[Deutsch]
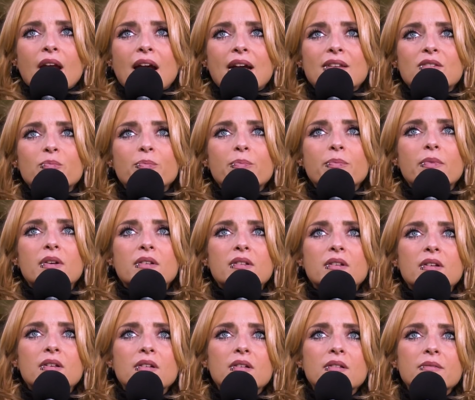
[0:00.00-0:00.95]
Also,
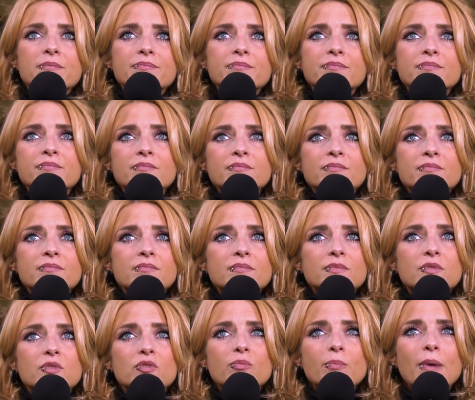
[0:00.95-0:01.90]
ähm,
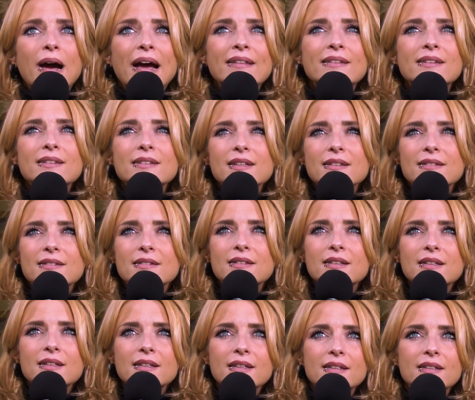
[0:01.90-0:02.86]
Du meinst
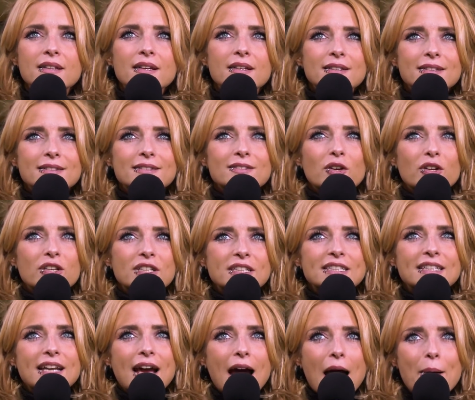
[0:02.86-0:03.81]
jetzt die Lieder, die es noch
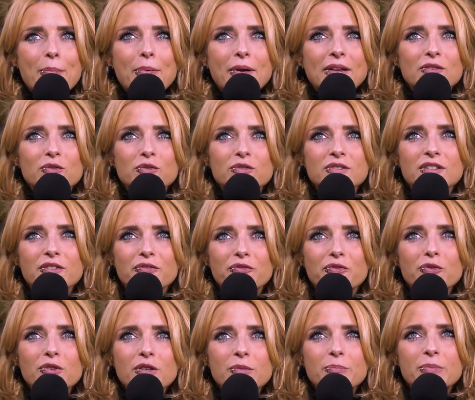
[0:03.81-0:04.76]
nicht gab, also ein
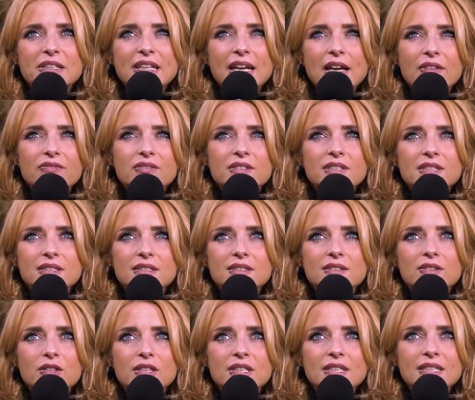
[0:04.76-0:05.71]
Gefühl betreffend, dass
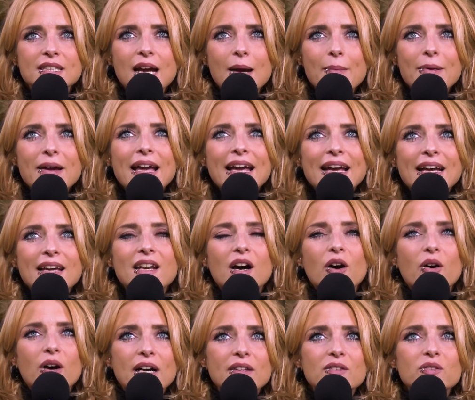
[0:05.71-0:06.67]
es noch nicht gab. Genau,
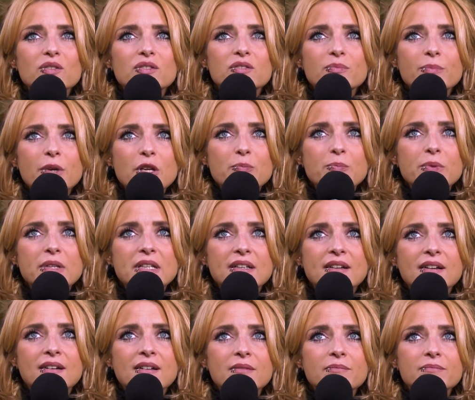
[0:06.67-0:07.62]
genau also zum Beispiel
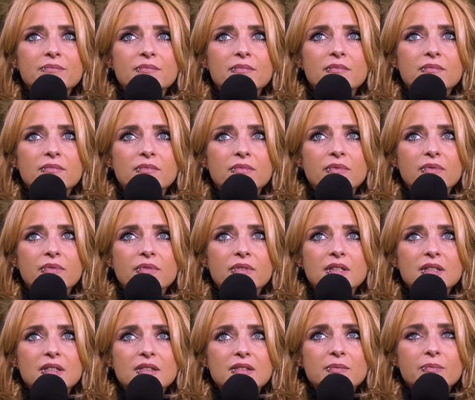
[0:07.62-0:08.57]
ähm,
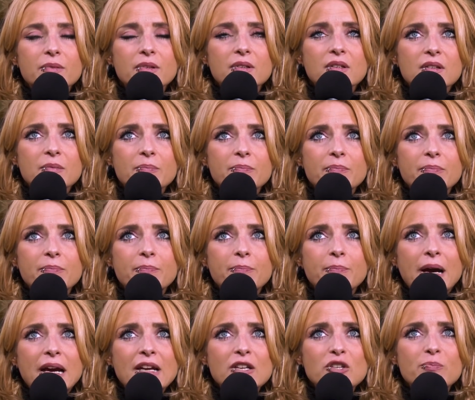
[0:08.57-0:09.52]
das, das
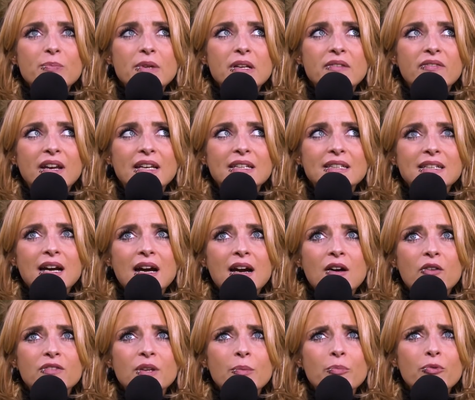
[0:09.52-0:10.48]
Beispiel, weil ich
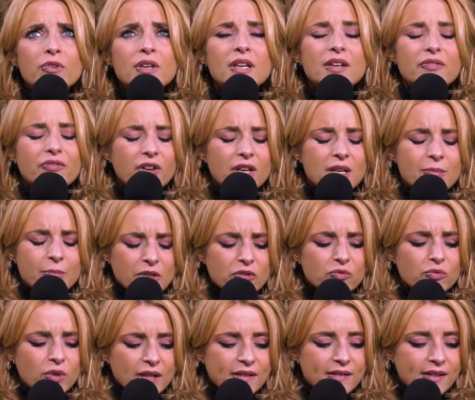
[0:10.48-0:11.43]
auf der Bühne davon immer
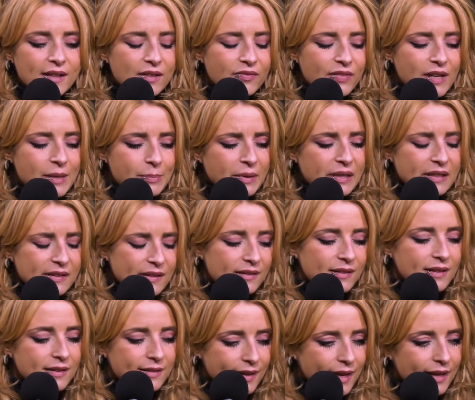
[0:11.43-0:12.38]
so erzähle, fällt mir das
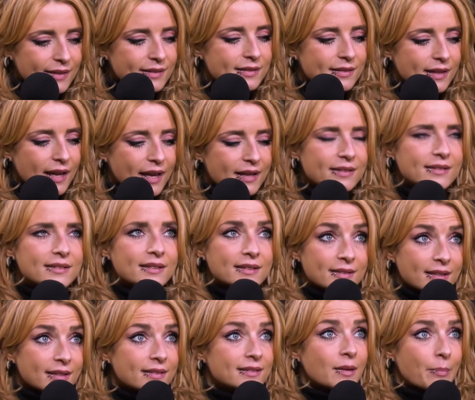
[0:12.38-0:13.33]
jetzt als erstes ein, ist
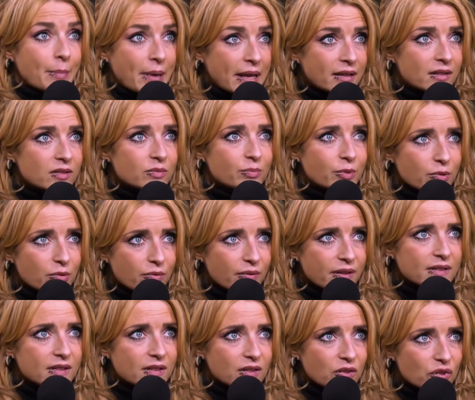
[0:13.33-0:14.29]
das Testament zum Beispiel,
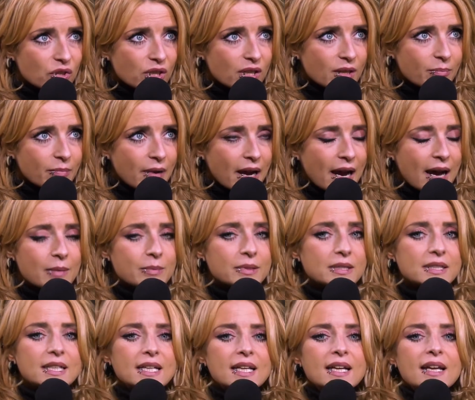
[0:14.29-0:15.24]
was ich geschrieben
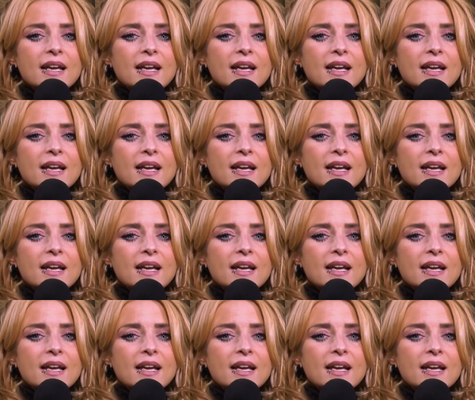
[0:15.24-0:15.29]
habe,